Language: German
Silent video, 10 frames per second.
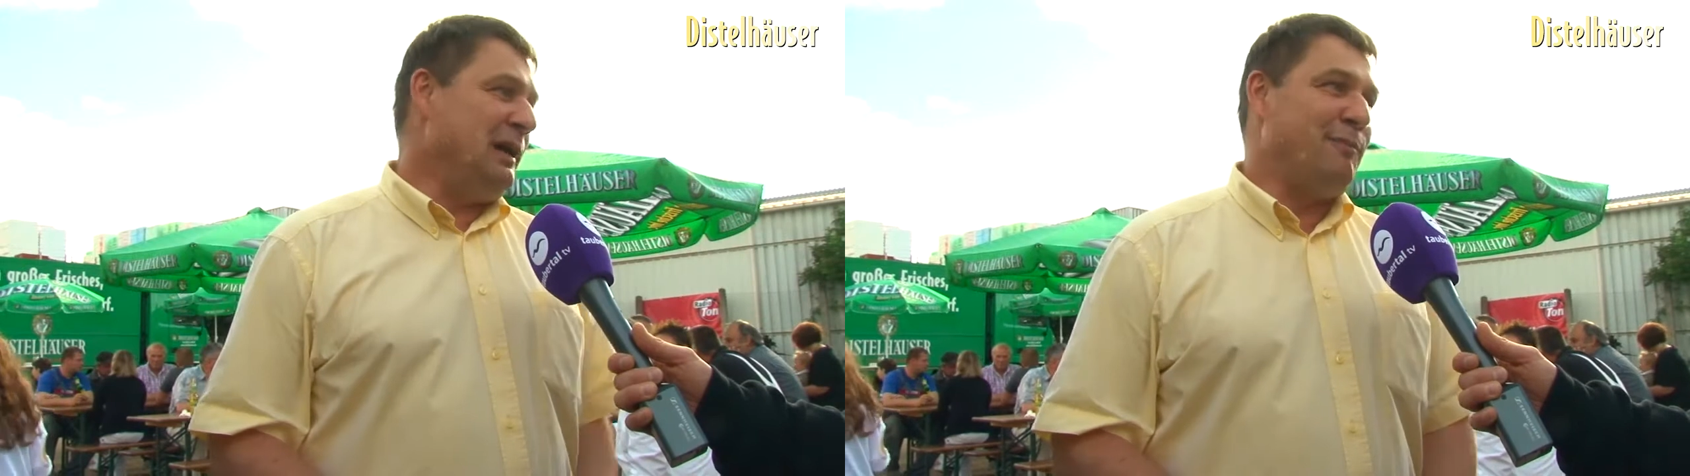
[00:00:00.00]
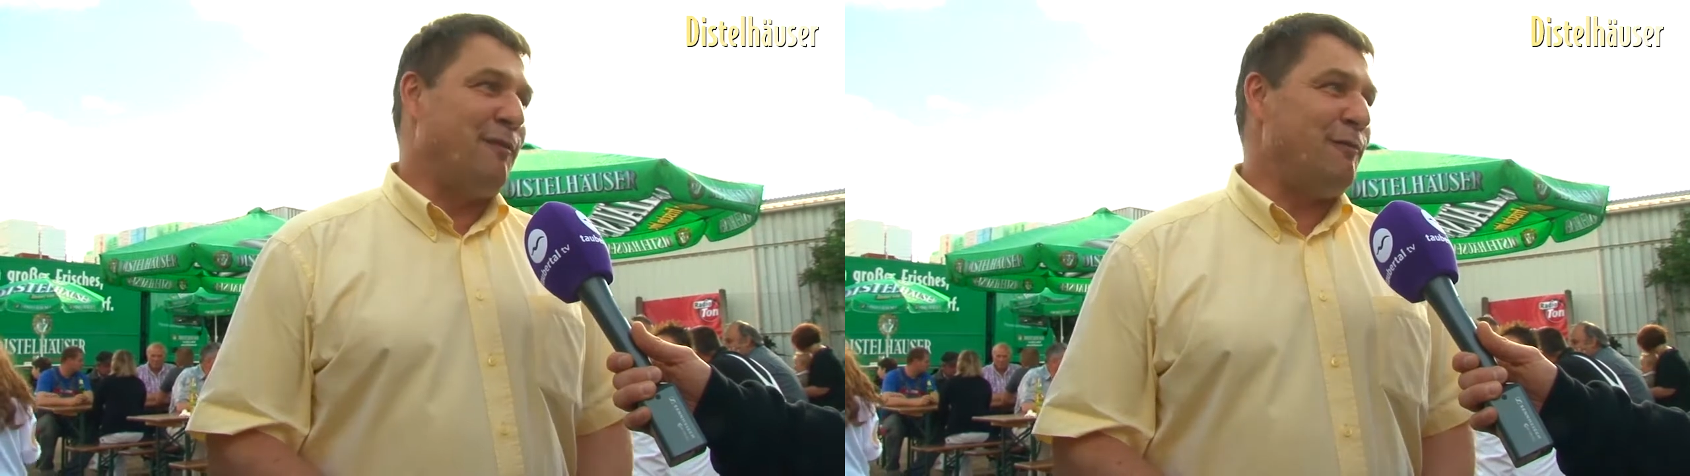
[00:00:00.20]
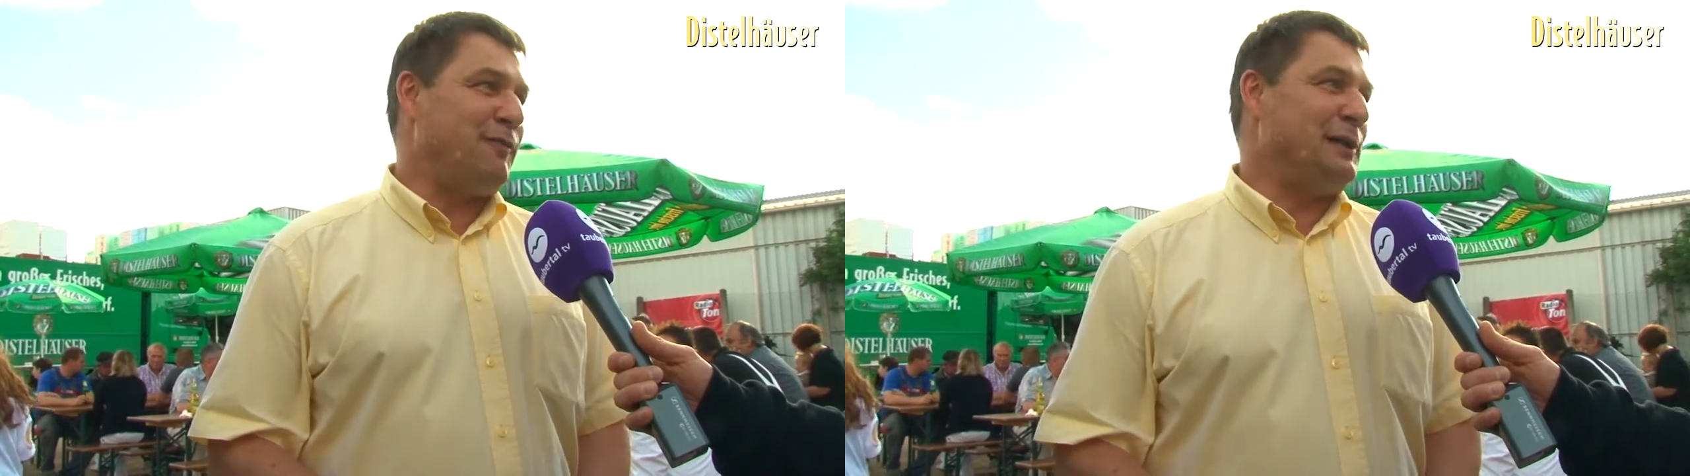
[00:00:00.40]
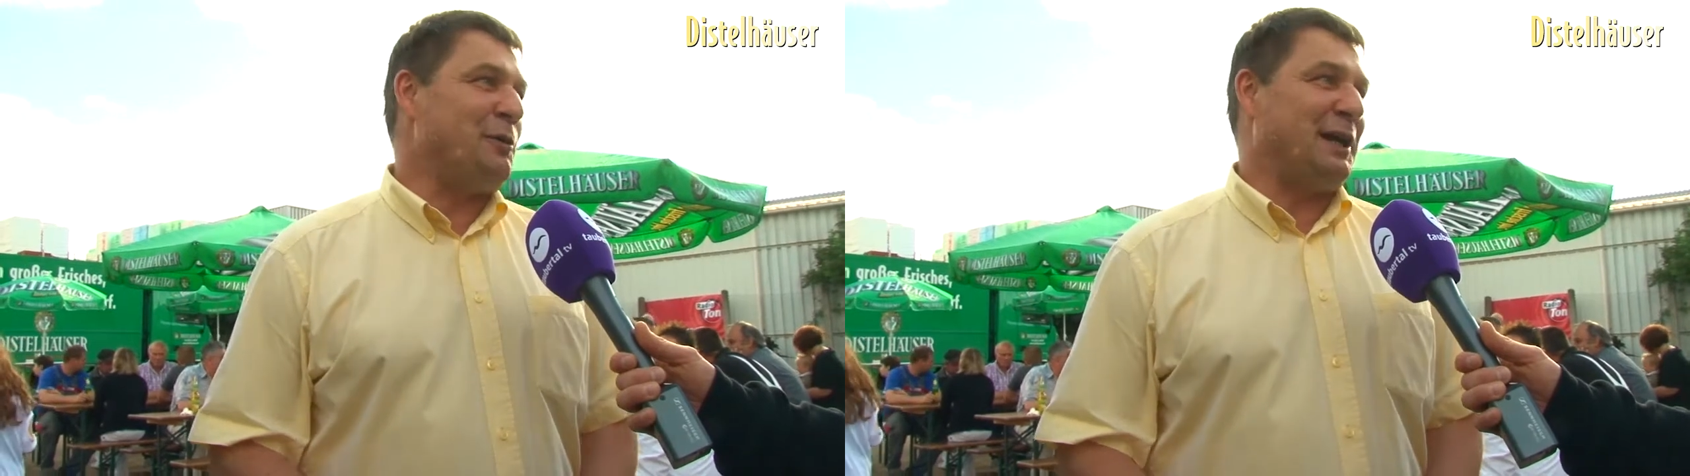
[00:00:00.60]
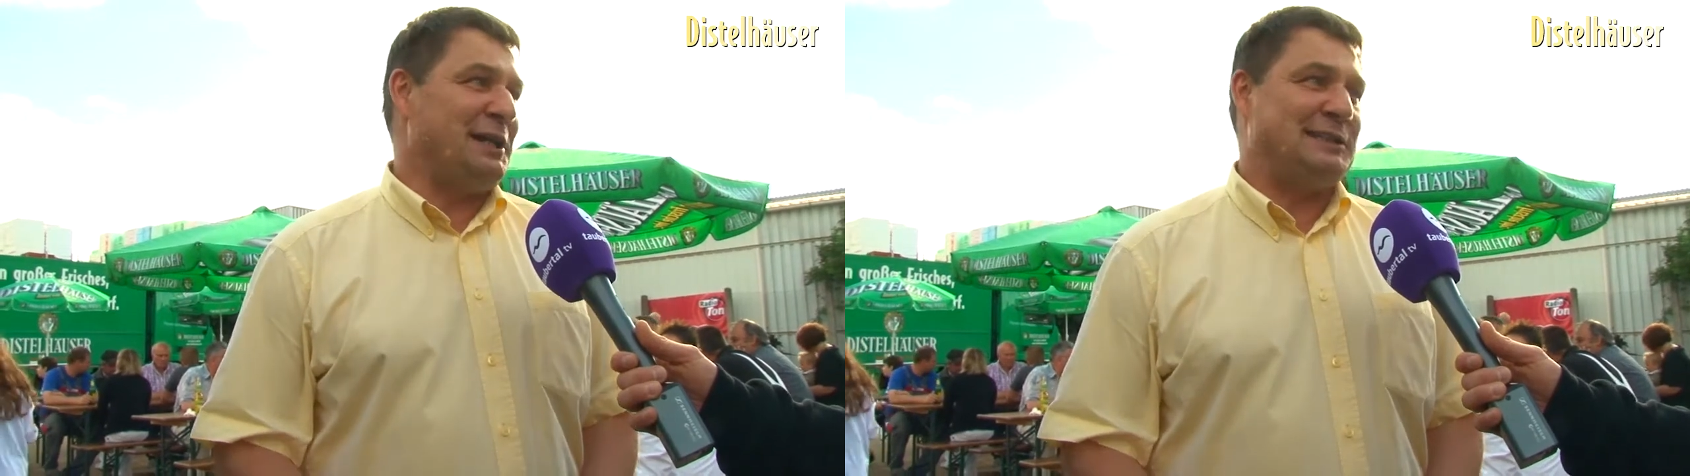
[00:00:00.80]
im Vorfeld
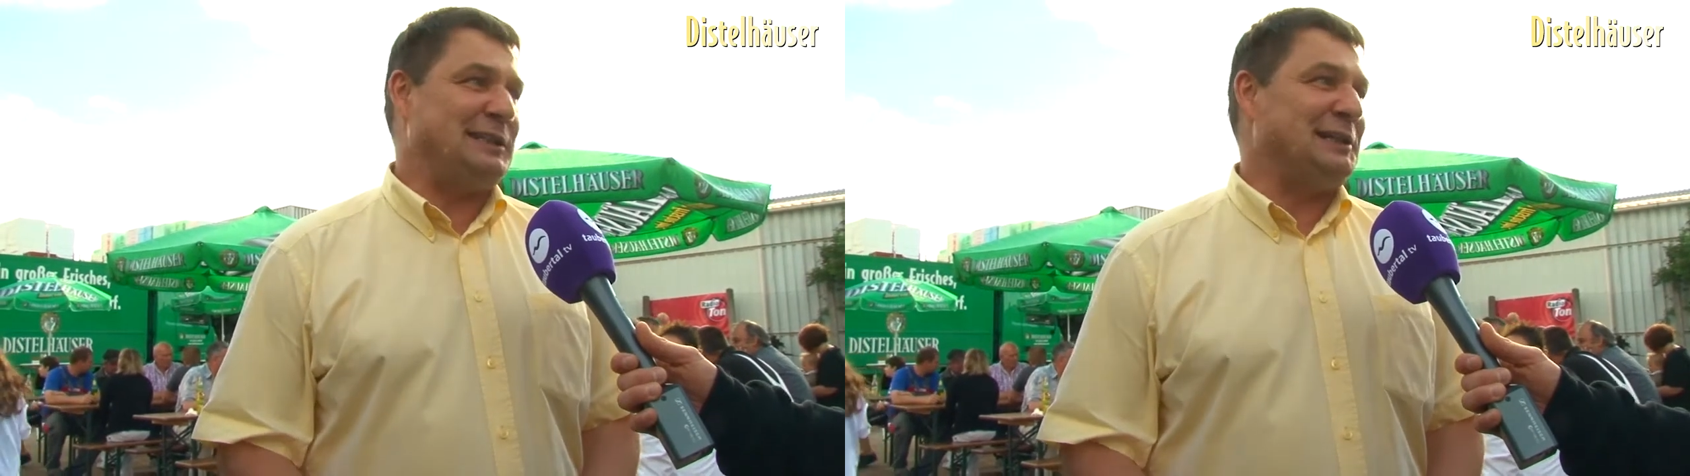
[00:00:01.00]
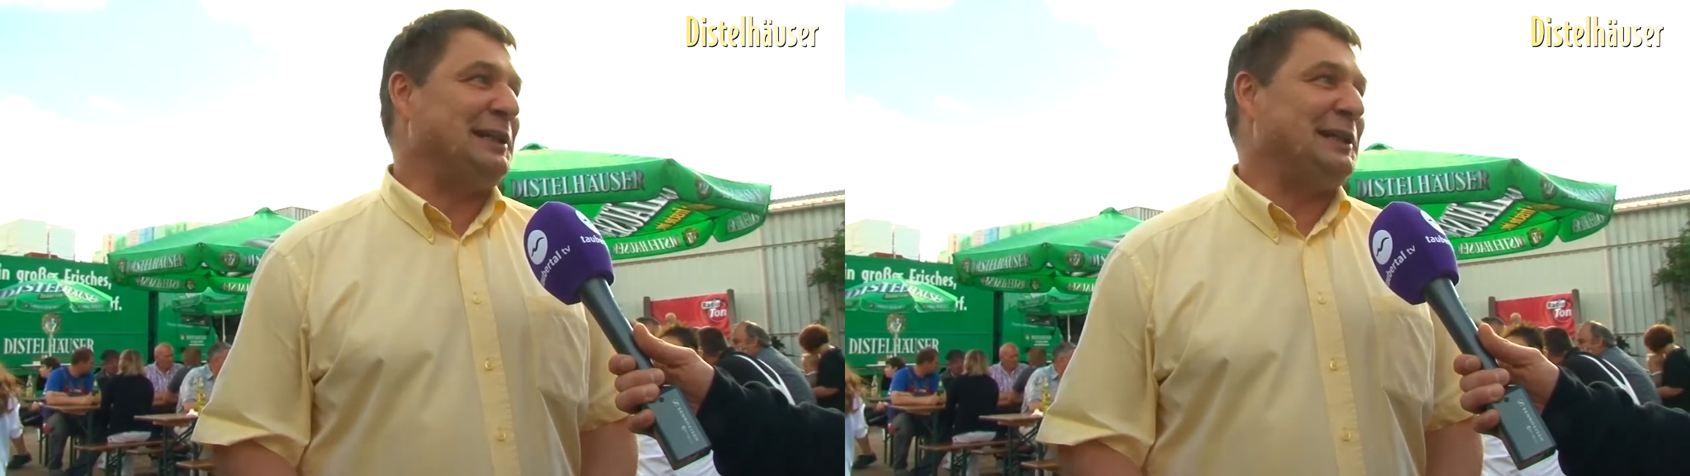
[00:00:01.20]
organisiert,